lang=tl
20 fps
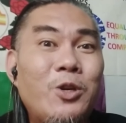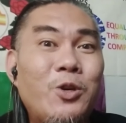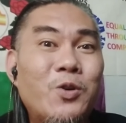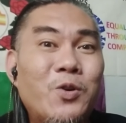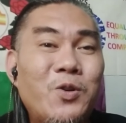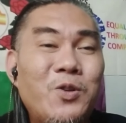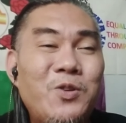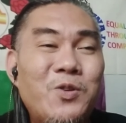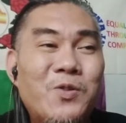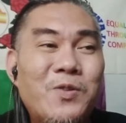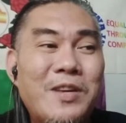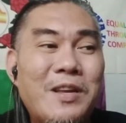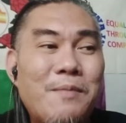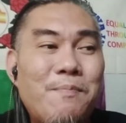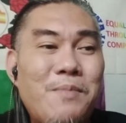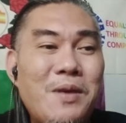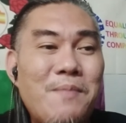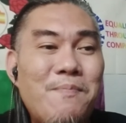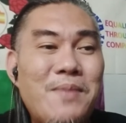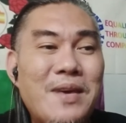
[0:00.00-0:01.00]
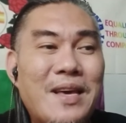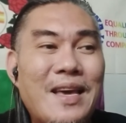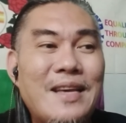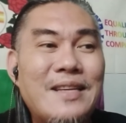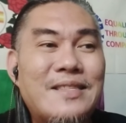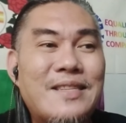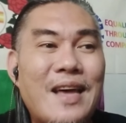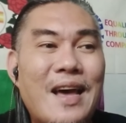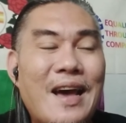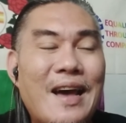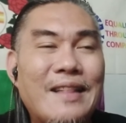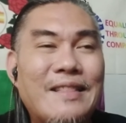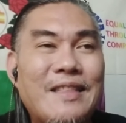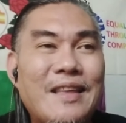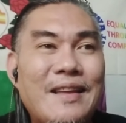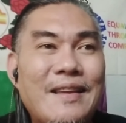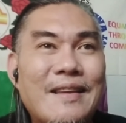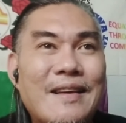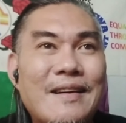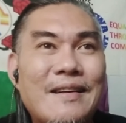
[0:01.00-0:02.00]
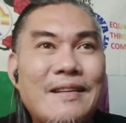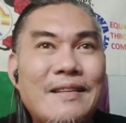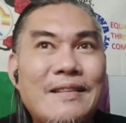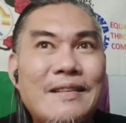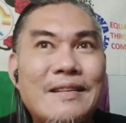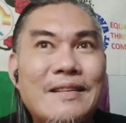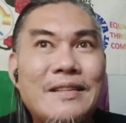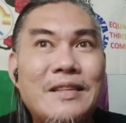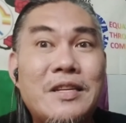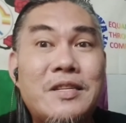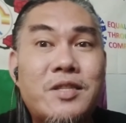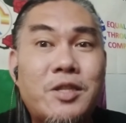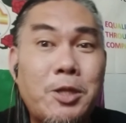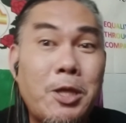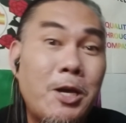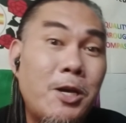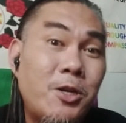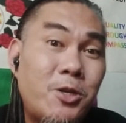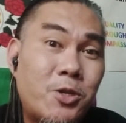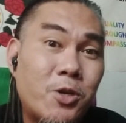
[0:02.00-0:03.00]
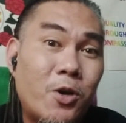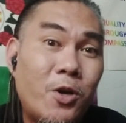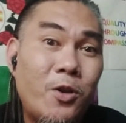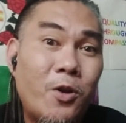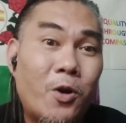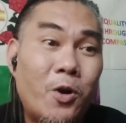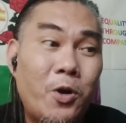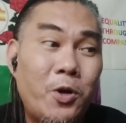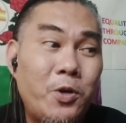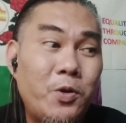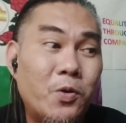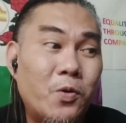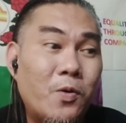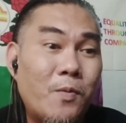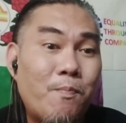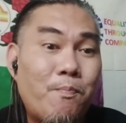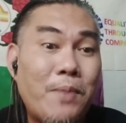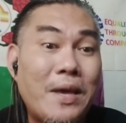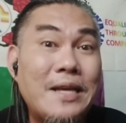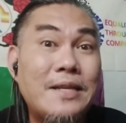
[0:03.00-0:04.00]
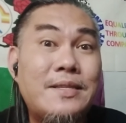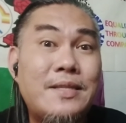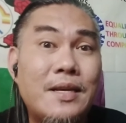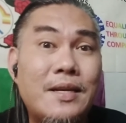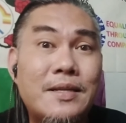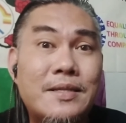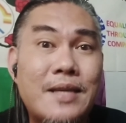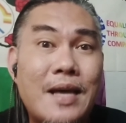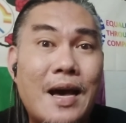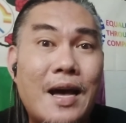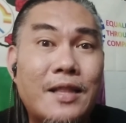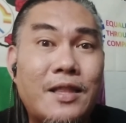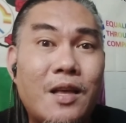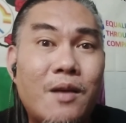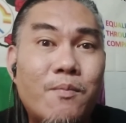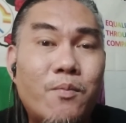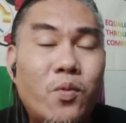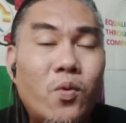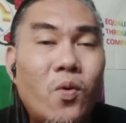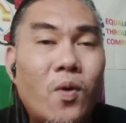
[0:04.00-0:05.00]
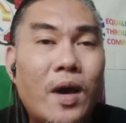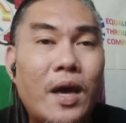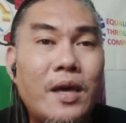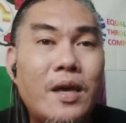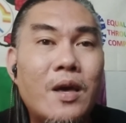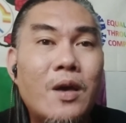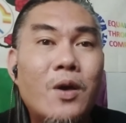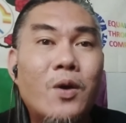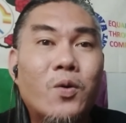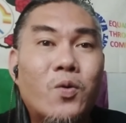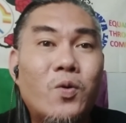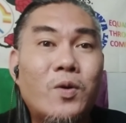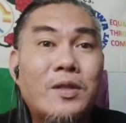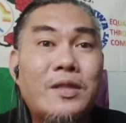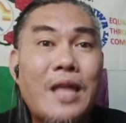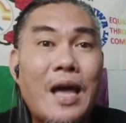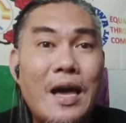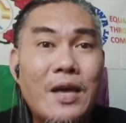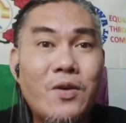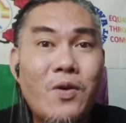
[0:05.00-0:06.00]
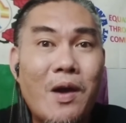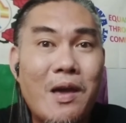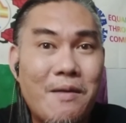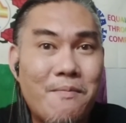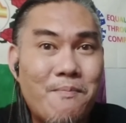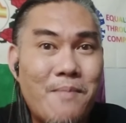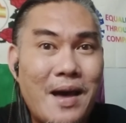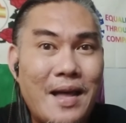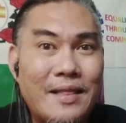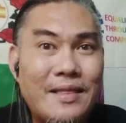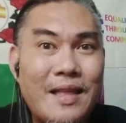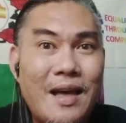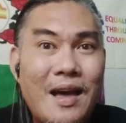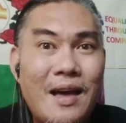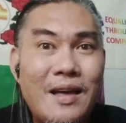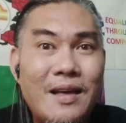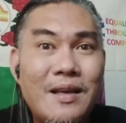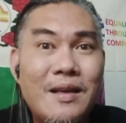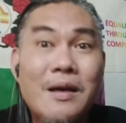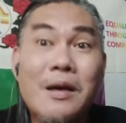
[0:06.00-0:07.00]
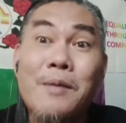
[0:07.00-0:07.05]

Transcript: yun yung nagbibigay sa atin ng distinction or yung tasting sa ating buhay kung tayo ay bata,